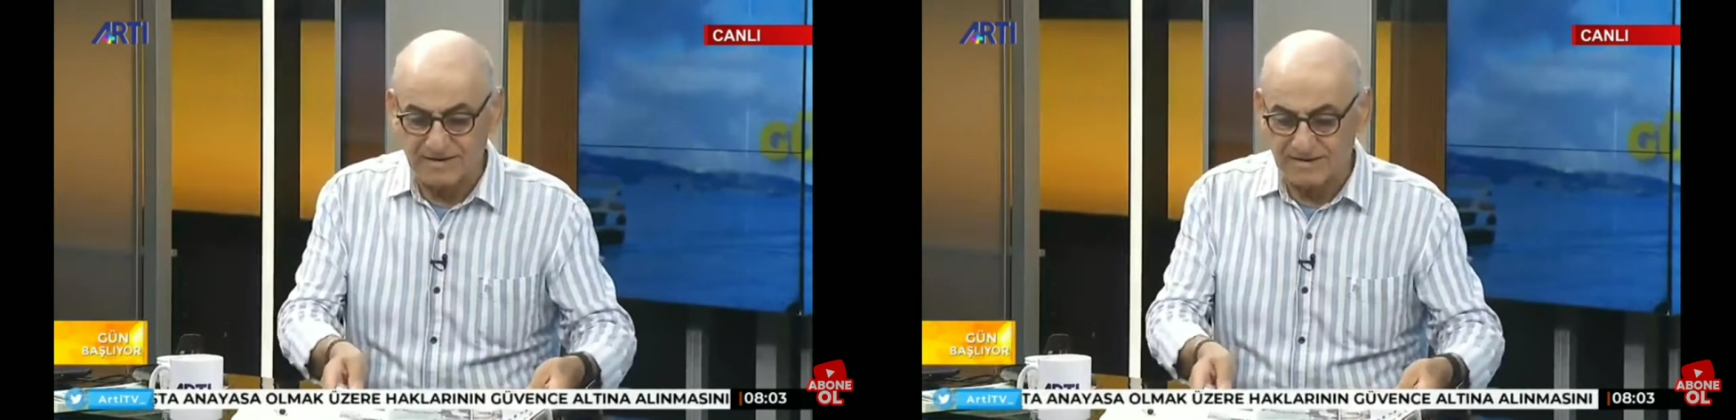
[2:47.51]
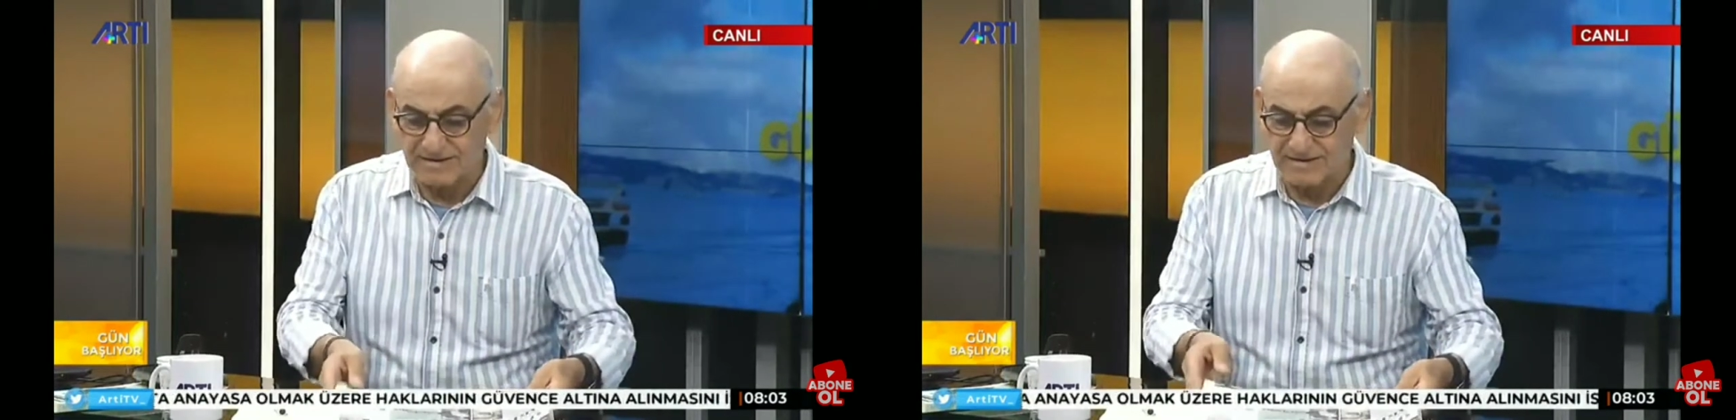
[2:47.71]

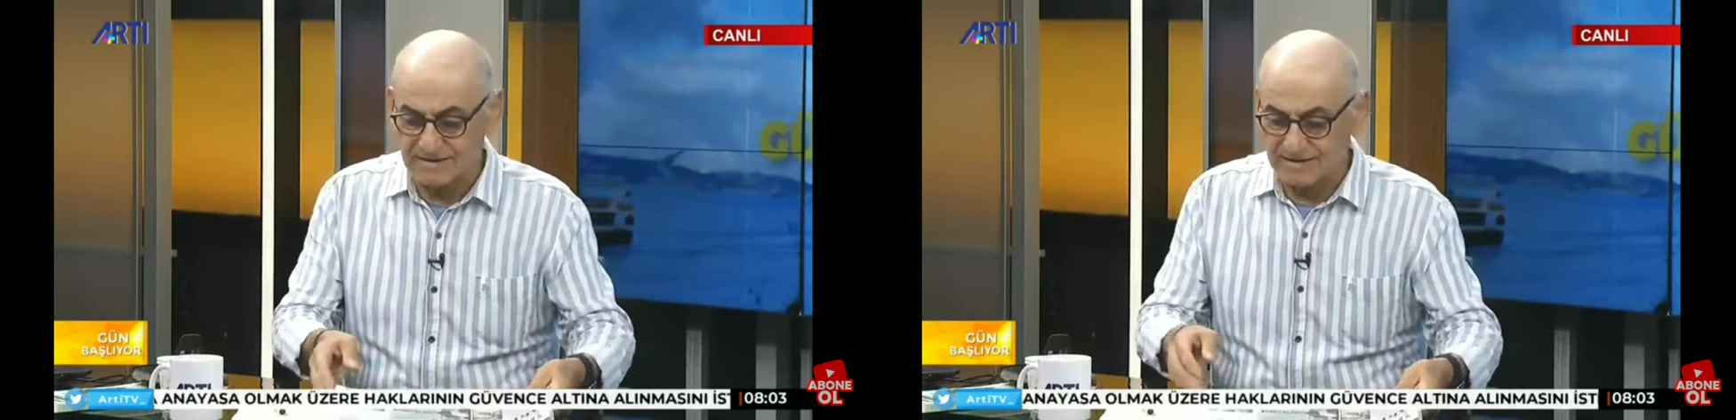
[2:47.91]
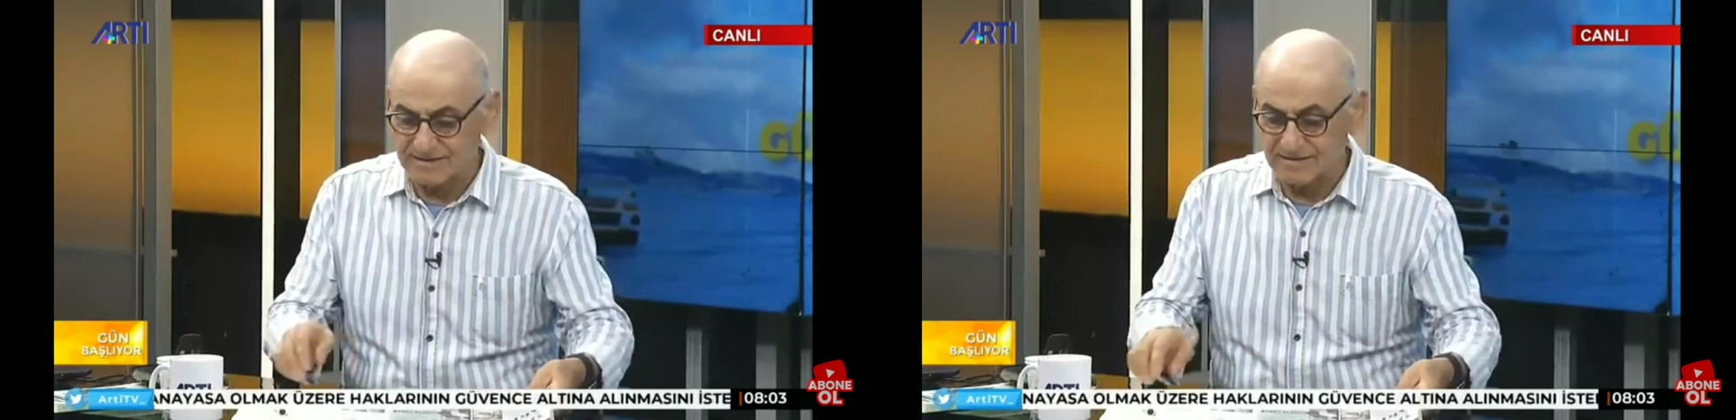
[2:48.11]
E,
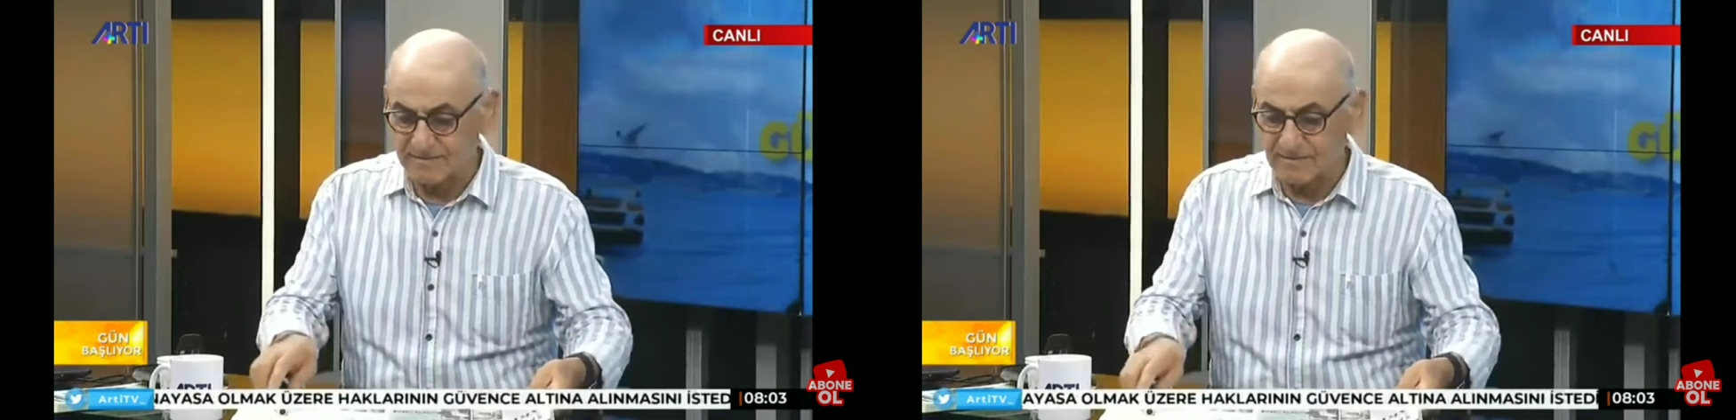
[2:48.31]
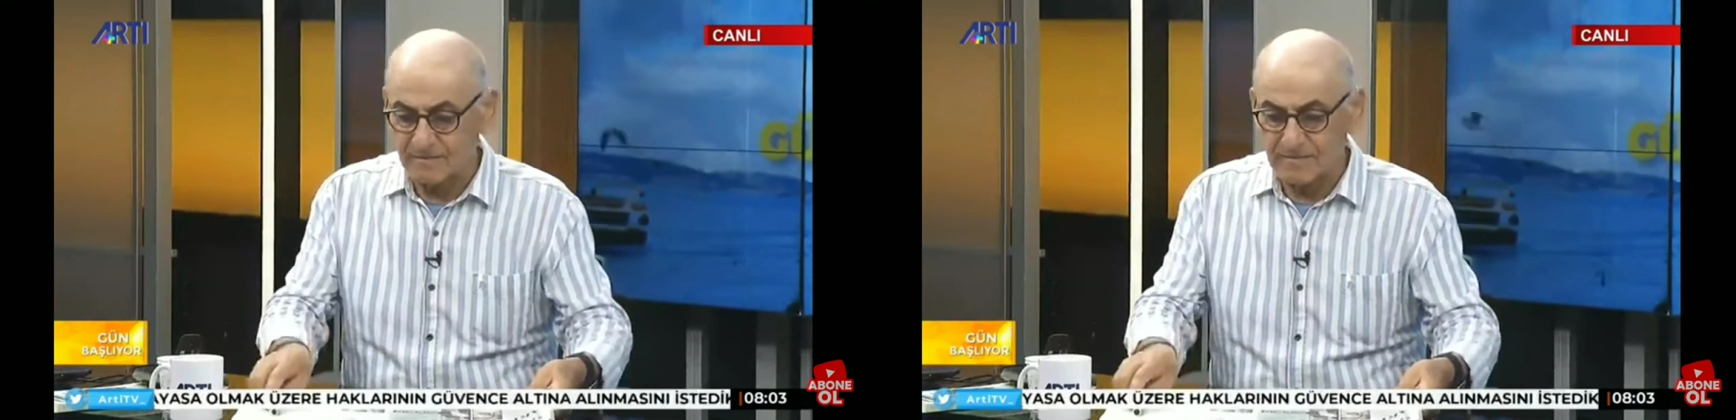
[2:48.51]

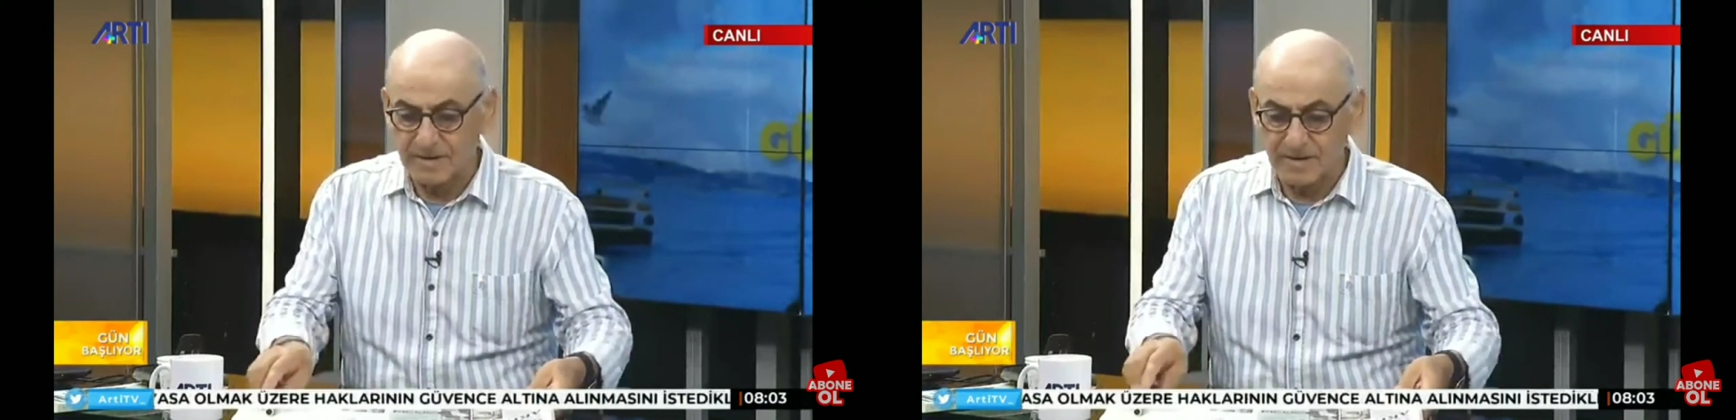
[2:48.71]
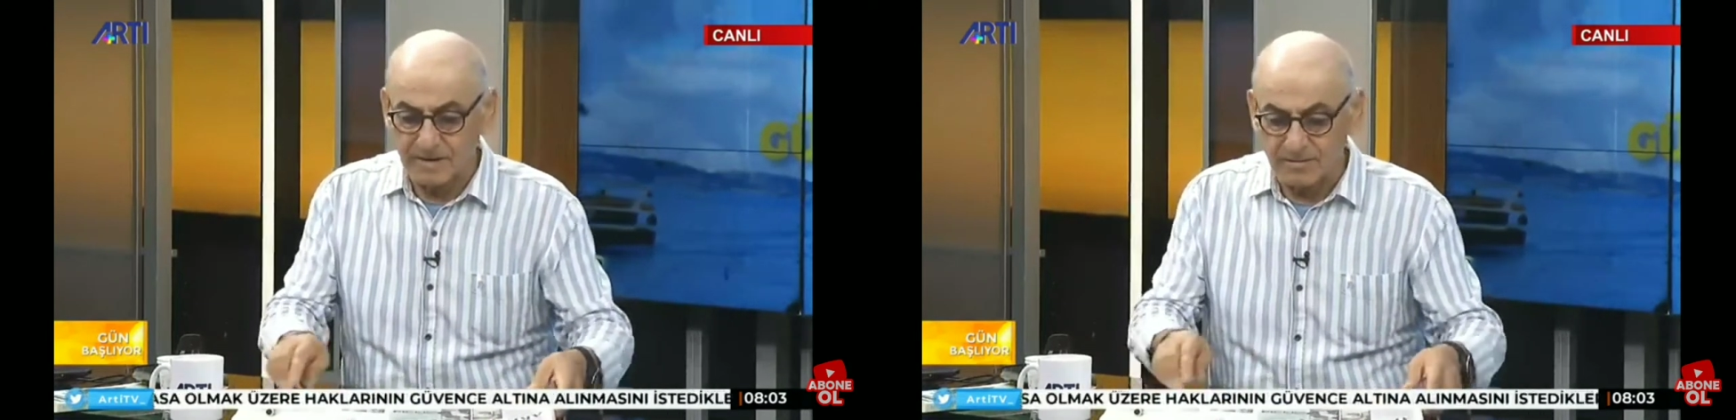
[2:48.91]

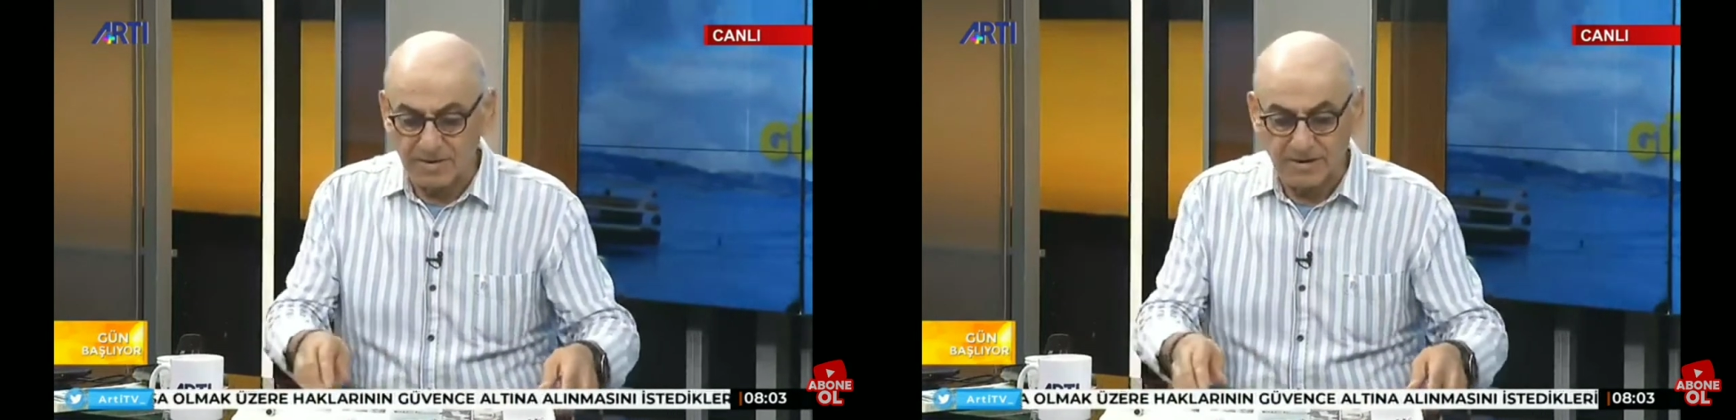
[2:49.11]
ama